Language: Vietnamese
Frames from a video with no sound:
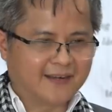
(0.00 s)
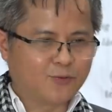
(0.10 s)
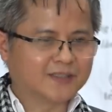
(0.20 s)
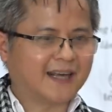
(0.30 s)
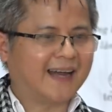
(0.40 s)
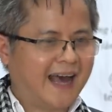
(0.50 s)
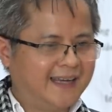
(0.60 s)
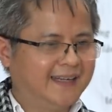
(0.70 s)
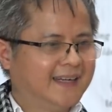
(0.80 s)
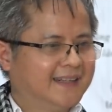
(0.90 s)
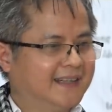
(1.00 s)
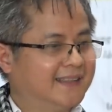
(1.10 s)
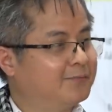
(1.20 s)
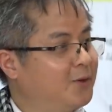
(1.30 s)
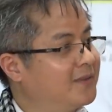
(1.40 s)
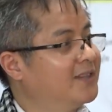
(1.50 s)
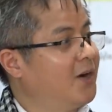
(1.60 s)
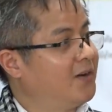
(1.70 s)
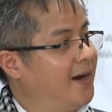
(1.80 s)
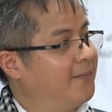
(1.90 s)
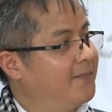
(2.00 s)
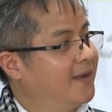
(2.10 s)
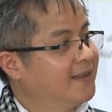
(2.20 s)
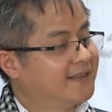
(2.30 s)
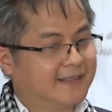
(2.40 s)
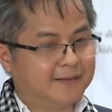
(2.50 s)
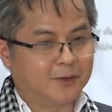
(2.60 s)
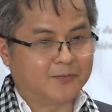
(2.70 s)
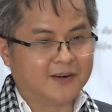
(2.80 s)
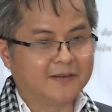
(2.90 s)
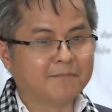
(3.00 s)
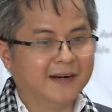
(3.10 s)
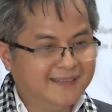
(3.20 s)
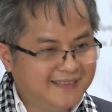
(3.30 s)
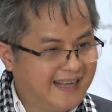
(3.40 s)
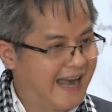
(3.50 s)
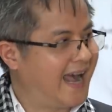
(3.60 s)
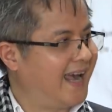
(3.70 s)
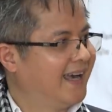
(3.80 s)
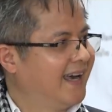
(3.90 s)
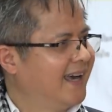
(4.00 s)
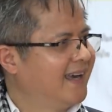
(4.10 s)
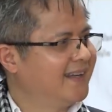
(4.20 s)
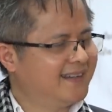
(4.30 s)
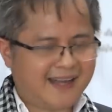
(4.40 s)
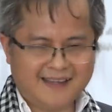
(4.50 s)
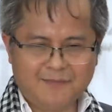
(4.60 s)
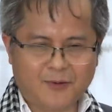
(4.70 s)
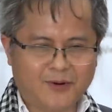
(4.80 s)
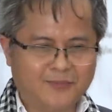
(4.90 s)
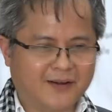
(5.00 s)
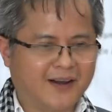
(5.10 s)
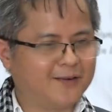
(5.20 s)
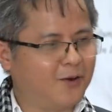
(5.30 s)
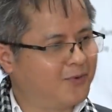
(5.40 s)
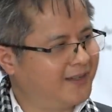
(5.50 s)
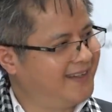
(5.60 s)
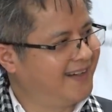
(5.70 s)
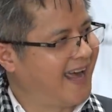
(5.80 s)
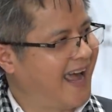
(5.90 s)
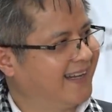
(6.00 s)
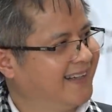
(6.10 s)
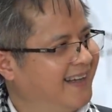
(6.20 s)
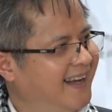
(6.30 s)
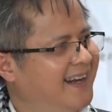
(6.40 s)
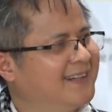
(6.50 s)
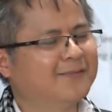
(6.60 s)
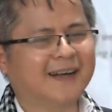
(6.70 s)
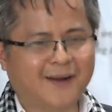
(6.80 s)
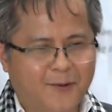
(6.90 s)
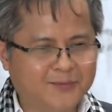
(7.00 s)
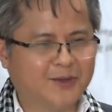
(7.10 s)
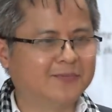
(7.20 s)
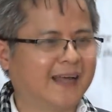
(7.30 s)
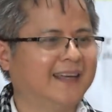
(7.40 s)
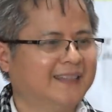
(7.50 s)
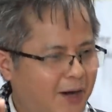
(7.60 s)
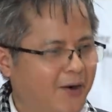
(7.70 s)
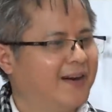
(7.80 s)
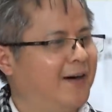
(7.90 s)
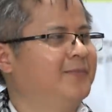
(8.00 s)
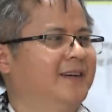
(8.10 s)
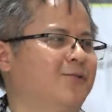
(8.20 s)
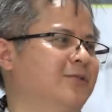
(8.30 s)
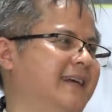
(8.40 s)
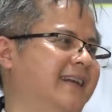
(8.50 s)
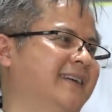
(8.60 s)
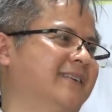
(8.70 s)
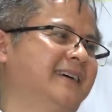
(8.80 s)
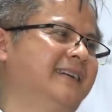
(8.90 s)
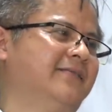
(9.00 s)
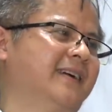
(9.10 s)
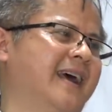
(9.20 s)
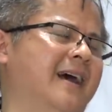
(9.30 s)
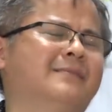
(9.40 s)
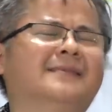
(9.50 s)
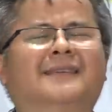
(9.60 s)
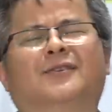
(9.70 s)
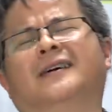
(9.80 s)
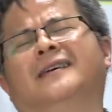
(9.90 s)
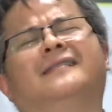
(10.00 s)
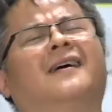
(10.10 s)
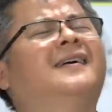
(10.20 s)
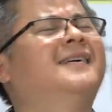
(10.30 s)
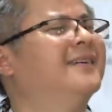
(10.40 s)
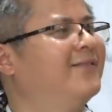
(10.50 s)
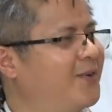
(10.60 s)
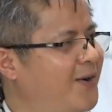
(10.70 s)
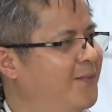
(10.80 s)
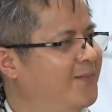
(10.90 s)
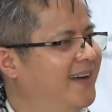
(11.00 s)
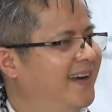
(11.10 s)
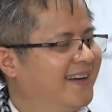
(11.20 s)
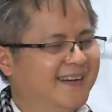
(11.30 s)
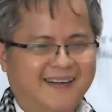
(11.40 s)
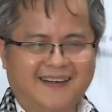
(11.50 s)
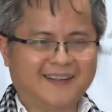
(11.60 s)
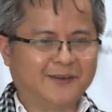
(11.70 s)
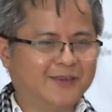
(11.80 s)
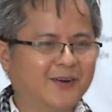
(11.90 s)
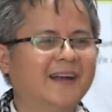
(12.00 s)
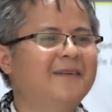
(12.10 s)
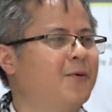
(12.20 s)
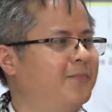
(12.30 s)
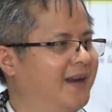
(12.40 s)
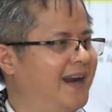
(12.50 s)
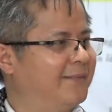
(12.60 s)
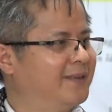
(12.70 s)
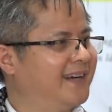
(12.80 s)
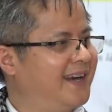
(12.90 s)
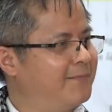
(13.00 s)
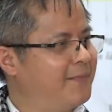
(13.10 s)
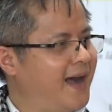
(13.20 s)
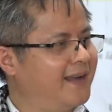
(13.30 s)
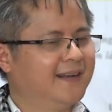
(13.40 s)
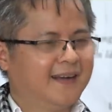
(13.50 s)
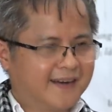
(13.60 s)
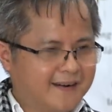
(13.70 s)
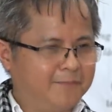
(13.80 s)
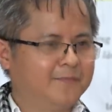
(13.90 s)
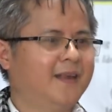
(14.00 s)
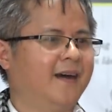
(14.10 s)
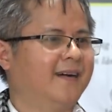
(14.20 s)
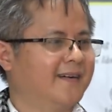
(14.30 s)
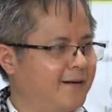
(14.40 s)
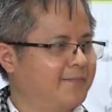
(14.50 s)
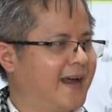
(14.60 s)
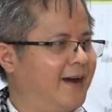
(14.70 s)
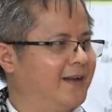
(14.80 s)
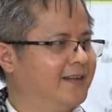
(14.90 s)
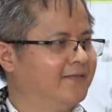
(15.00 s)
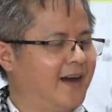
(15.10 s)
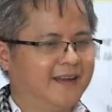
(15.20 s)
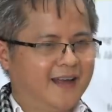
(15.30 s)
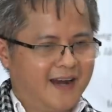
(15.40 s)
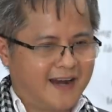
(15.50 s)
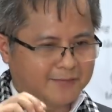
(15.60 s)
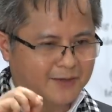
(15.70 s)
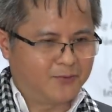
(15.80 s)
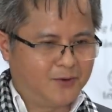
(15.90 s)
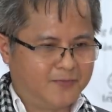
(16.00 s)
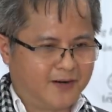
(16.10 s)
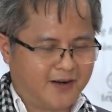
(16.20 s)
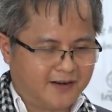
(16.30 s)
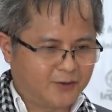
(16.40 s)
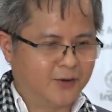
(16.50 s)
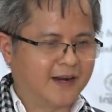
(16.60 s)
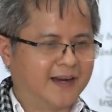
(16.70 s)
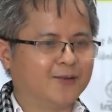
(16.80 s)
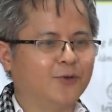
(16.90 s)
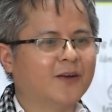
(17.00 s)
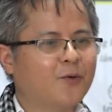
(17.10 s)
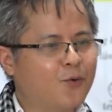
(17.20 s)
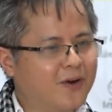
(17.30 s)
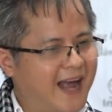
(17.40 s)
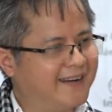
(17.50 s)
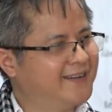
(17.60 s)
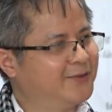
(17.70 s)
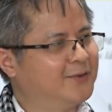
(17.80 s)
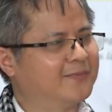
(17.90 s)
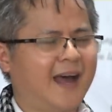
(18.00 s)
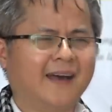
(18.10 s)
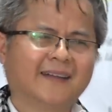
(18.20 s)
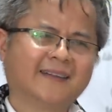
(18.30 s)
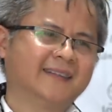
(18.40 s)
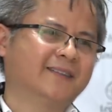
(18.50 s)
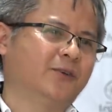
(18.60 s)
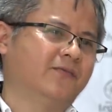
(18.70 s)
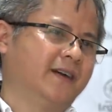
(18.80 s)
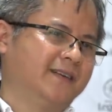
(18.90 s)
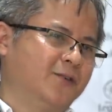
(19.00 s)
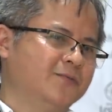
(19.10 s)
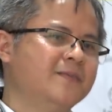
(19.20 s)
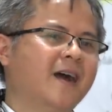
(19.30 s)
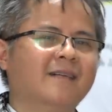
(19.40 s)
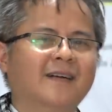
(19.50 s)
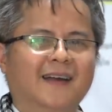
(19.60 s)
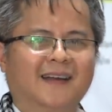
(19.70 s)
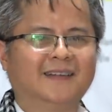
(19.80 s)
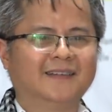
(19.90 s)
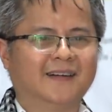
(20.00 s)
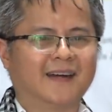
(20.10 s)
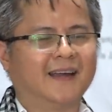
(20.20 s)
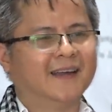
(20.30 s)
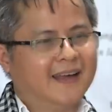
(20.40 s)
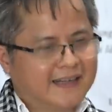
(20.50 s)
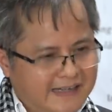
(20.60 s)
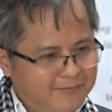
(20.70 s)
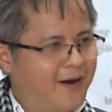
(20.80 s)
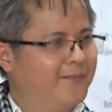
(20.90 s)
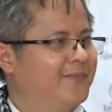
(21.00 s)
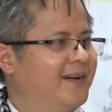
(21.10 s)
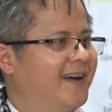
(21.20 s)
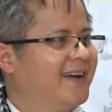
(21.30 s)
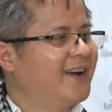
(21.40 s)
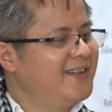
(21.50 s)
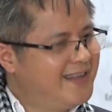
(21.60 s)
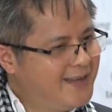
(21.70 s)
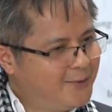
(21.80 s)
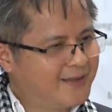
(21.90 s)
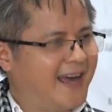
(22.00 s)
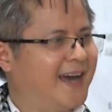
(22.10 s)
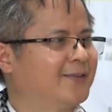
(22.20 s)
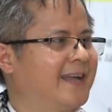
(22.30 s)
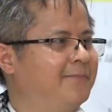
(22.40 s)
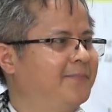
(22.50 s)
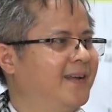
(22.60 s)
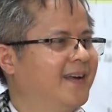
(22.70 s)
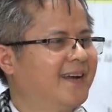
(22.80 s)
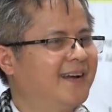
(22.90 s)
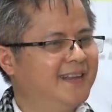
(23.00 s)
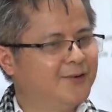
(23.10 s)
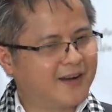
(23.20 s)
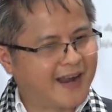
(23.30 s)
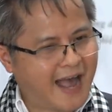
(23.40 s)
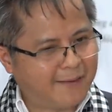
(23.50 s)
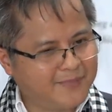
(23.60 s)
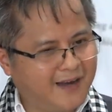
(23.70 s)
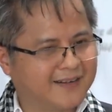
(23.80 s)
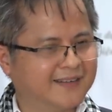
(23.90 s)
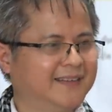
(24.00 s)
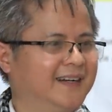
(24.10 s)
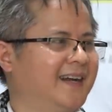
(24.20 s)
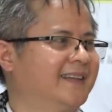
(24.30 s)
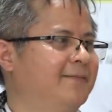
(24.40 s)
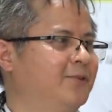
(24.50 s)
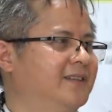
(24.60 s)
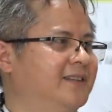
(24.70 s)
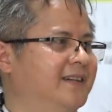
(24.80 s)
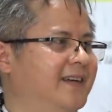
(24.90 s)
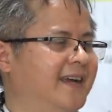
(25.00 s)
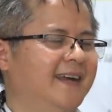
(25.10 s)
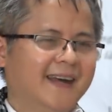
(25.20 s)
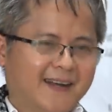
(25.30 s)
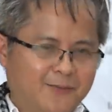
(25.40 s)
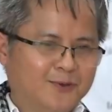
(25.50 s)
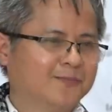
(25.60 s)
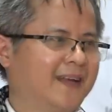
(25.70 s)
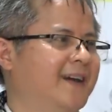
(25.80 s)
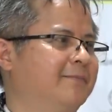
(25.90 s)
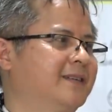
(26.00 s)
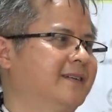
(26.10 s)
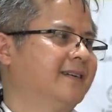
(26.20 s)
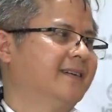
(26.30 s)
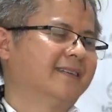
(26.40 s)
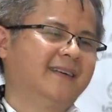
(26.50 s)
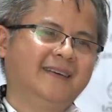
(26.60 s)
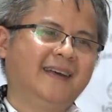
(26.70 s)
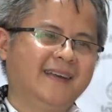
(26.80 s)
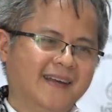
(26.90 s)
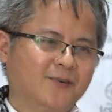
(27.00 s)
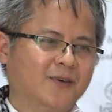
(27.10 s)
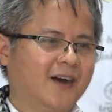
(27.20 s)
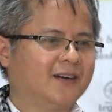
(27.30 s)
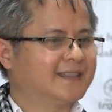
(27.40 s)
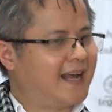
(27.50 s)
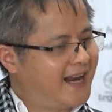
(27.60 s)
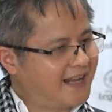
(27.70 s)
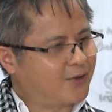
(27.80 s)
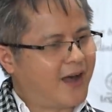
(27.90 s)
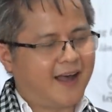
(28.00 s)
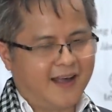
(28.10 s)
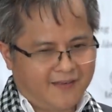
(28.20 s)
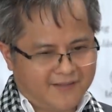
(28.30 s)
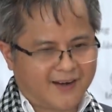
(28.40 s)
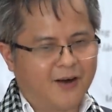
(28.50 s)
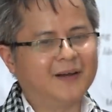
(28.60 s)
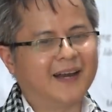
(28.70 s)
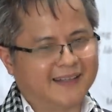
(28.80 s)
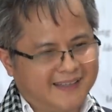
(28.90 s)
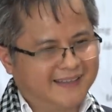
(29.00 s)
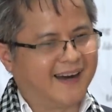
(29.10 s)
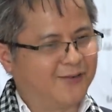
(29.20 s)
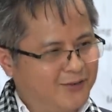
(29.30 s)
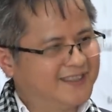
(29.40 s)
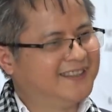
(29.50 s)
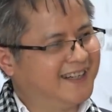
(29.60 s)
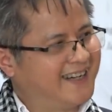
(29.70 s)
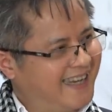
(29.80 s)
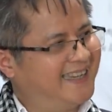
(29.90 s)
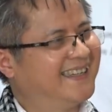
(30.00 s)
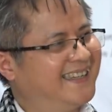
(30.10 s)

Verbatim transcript: cái cuốn sách hay sẽ tiếp tục được chọn lọc sẽ tiếp tục được bình giá giá như một lúc nào đó có một cái diễn đàn để chúng ta cùng chung tay chọn lọc những cuốn sách hay cho thanh niên Việt Nam thì tôi nghĩ nó ý nghĩa vô cùng đừng có để chúng tôi cứ một mình làm như thế này mãi độc nhất độc đáo là như vậy làm sao một lúc nào đó chuyện này là chuyện của cả nước của chúng ta thì sẽ tuyệt vời thì cũng nhân cái chương trình này kính mong có nhiều nhà hảo tâm có nhiều cảm nhận được từ cái trái tim của chương trình này cùng chung tay góp sức thì ý nghĩa của nó sẽ lan tỏa và đó mới là cái tinh thần của chương trình này.